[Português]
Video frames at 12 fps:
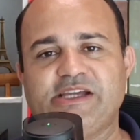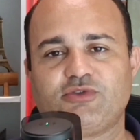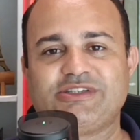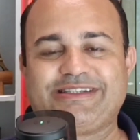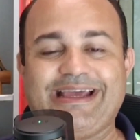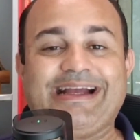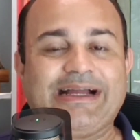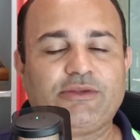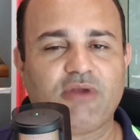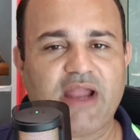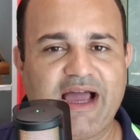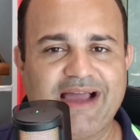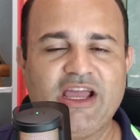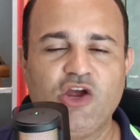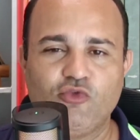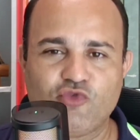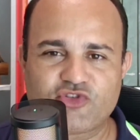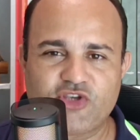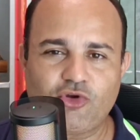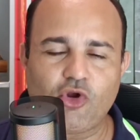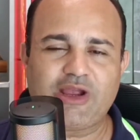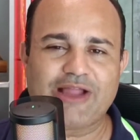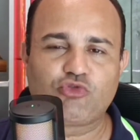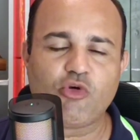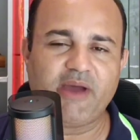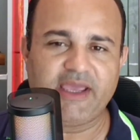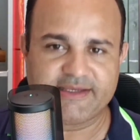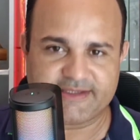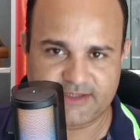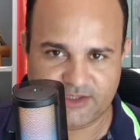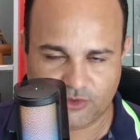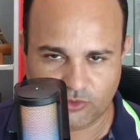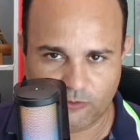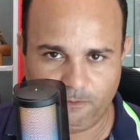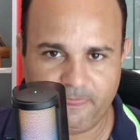Chegando lá, você coloca a turma em círculo,